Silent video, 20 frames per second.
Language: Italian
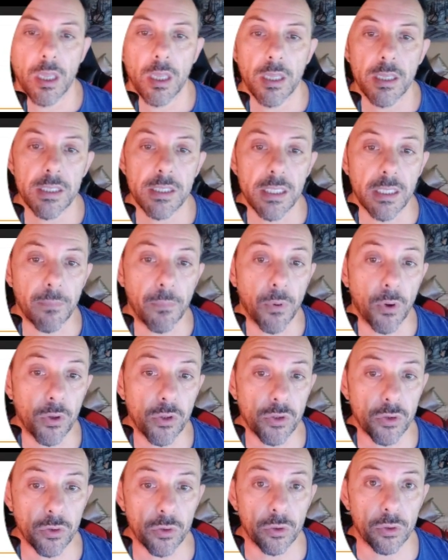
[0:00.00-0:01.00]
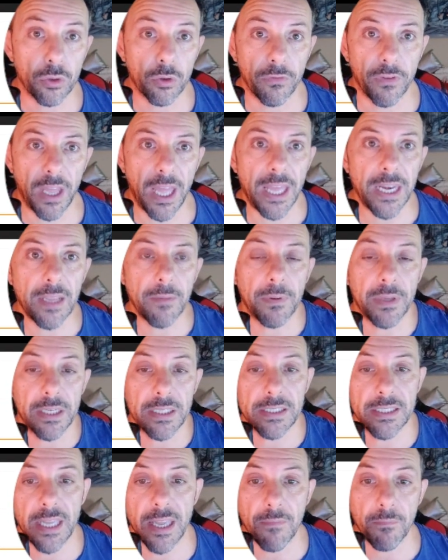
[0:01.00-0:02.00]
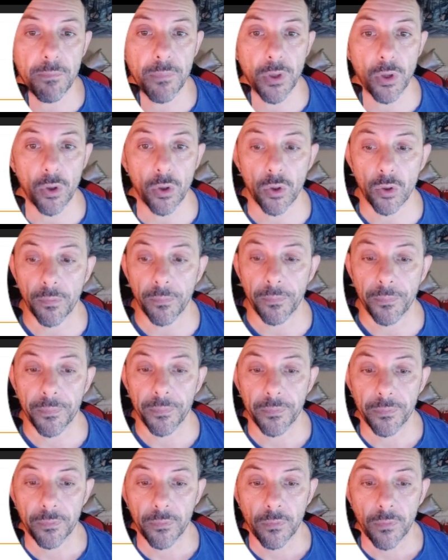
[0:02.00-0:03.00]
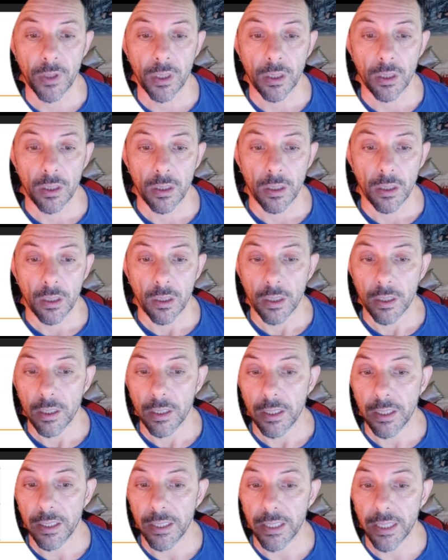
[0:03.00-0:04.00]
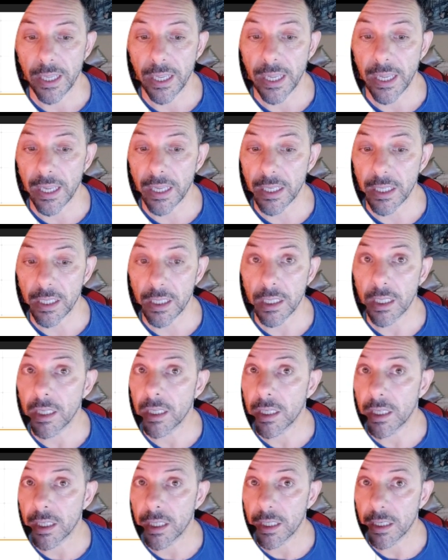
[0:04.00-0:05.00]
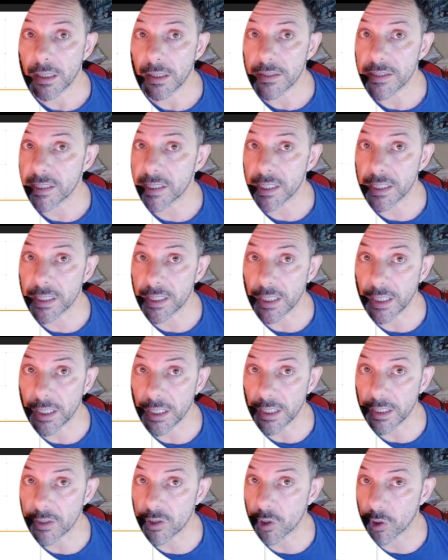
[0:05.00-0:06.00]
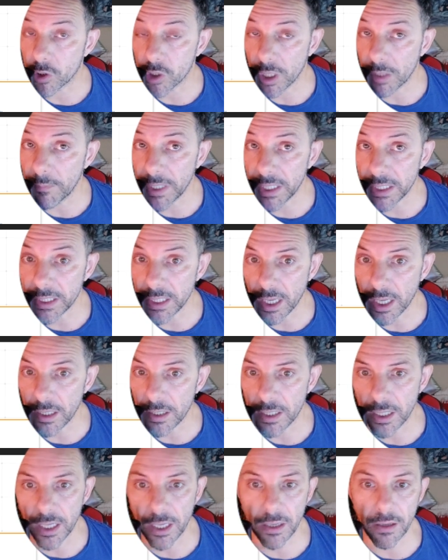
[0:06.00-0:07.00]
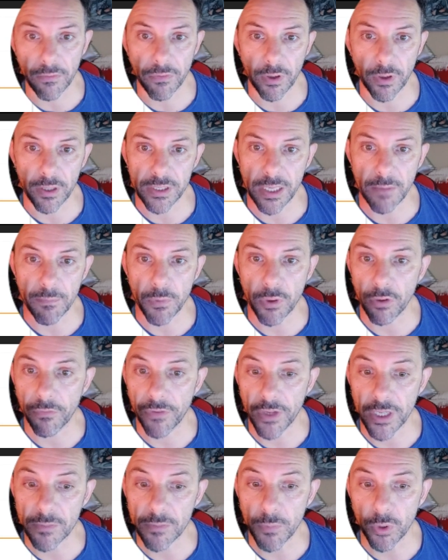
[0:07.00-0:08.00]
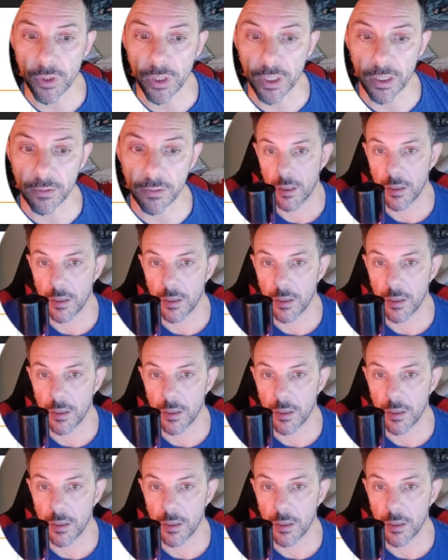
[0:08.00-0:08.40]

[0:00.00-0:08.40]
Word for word: si possono trovare per esempio nei siti social media, ne, per esempio Facebook,